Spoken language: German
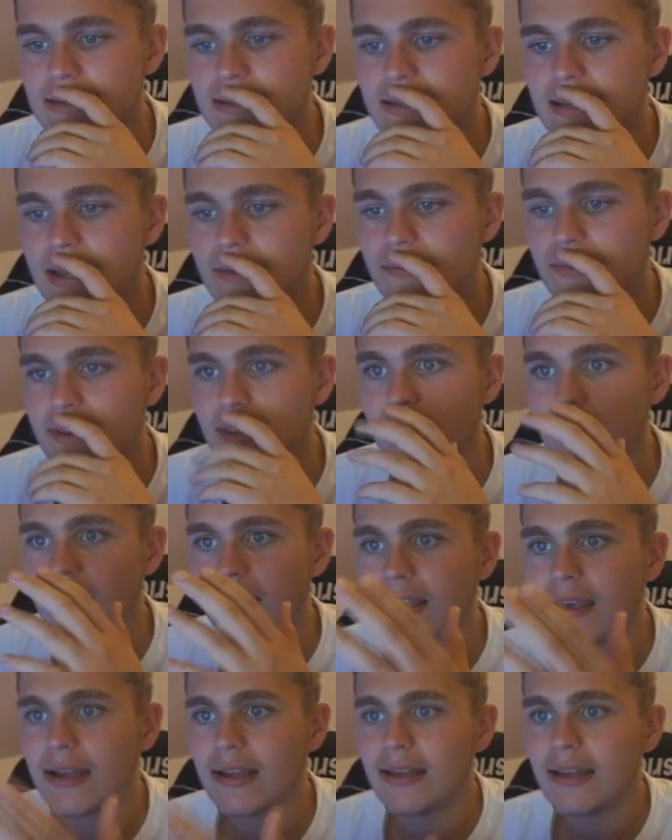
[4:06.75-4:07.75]
Dann haben wir hier
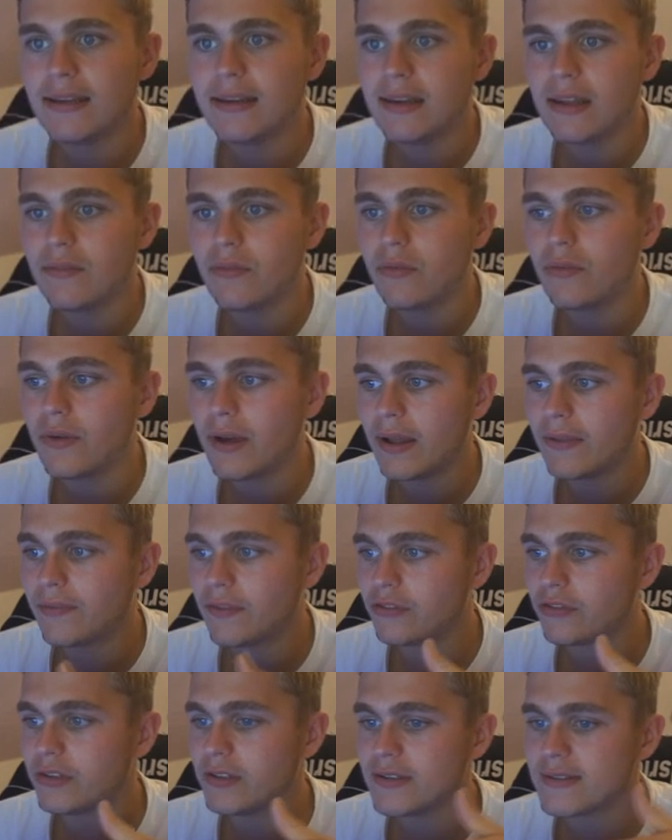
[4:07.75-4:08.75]
den Kalender, wo wir halt
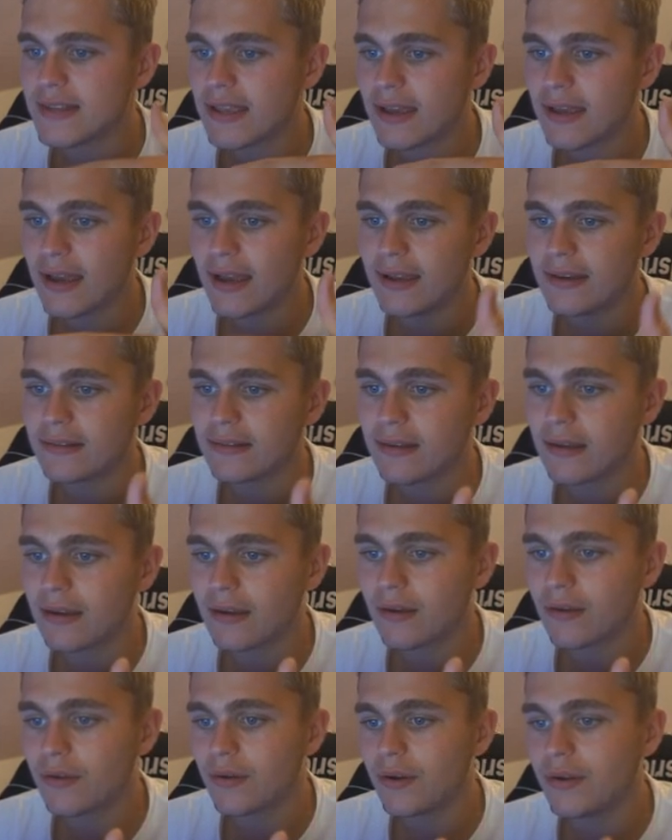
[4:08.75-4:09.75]
verschiedene Sachen
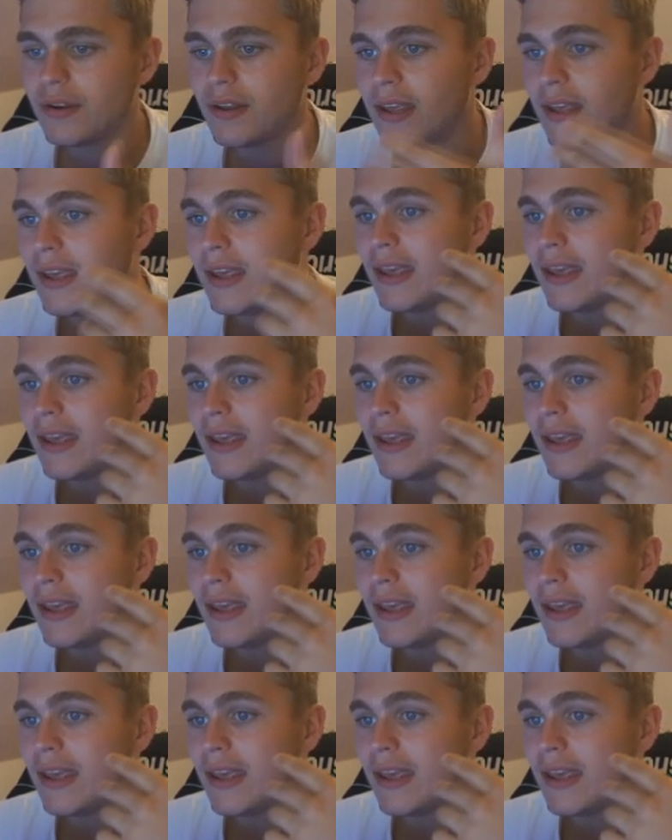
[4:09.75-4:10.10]
eintragen können.